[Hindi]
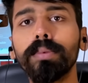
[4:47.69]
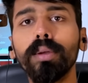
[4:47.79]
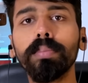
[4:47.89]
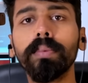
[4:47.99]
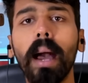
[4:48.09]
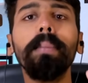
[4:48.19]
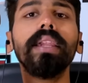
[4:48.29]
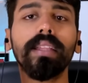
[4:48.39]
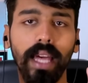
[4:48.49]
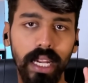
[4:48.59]
तो
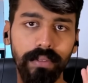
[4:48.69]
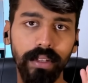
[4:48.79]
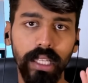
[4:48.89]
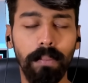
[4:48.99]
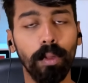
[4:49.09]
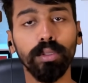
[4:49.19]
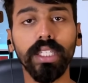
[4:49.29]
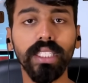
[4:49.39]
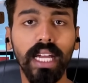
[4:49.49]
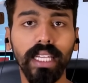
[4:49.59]
काबिल तारीफ ही थी
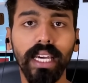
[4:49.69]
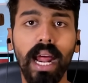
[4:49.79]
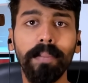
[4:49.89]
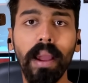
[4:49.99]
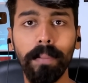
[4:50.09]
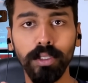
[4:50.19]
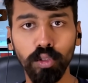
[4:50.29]
उसके साथ अगर आप यहाँ पर